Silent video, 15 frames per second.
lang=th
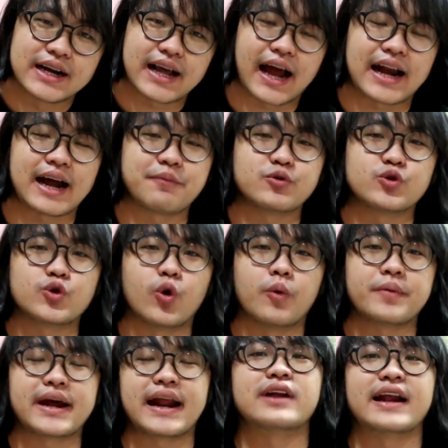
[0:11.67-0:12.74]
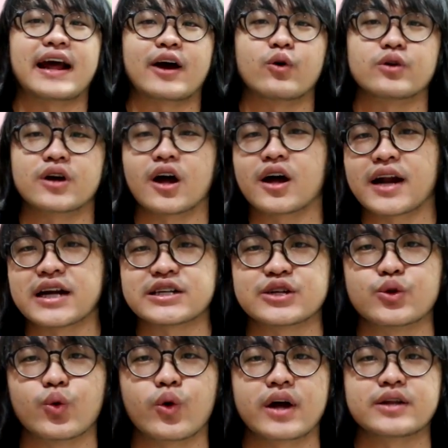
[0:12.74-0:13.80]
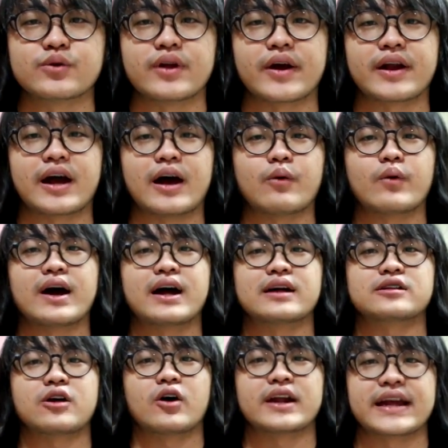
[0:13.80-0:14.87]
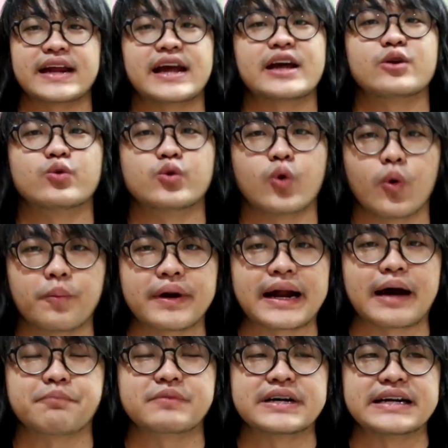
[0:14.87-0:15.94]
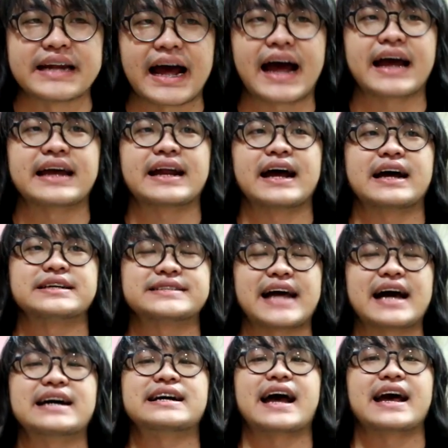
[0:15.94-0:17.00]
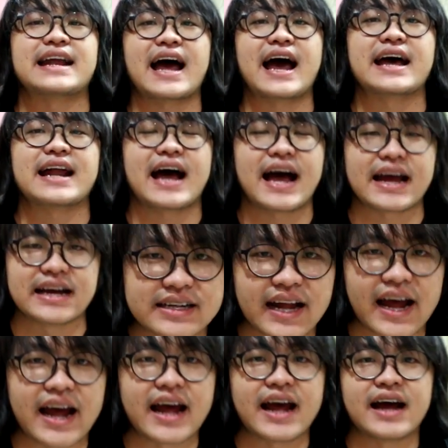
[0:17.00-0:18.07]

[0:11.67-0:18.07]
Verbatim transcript: การทำ u t u b e เนี่ยหลายๆ คนก็น่าจะรู้กันอยู่แล้วนะครับว่าตอนนี้เนี่ยยูทูบมันทำเงินได้นะฮะสร้างรายได้ได้ แต่